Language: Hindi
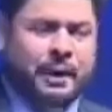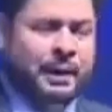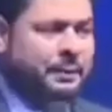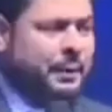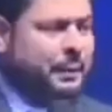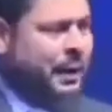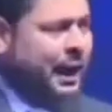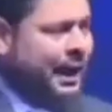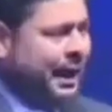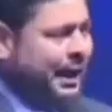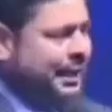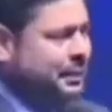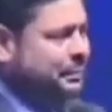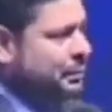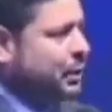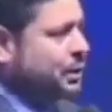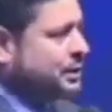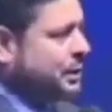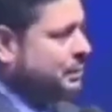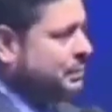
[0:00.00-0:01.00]
भाई बीमार
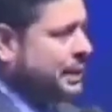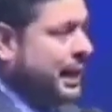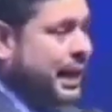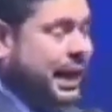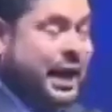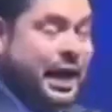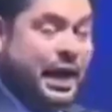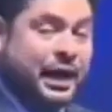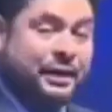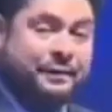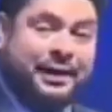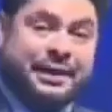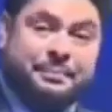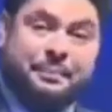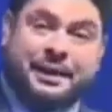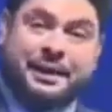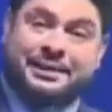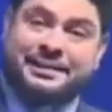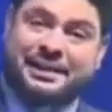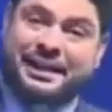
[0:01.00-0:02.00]
आदमी को समझाया आयुर्वेद
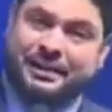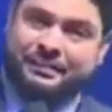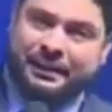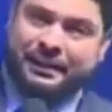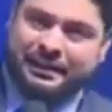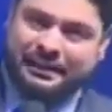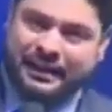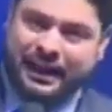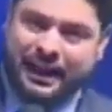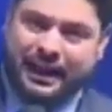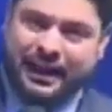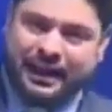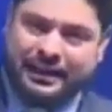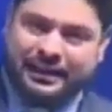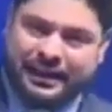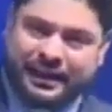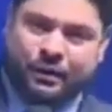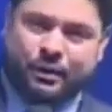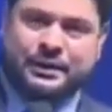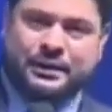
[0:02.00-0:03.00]
में रिजल्ट मिलता है
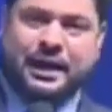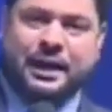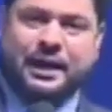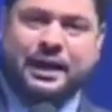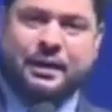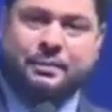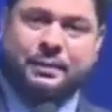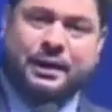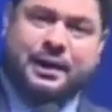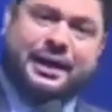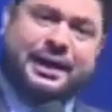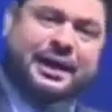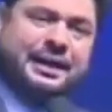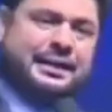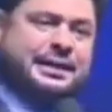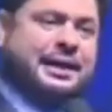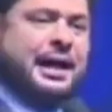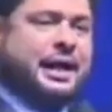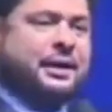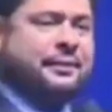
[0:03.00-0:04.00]
ठीक हो जाएगा बोला
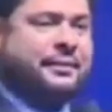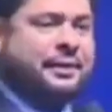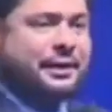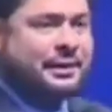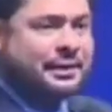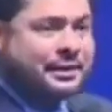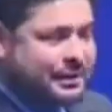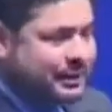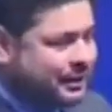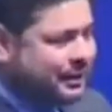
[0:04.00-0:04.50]
रहने दे आयुर्वेद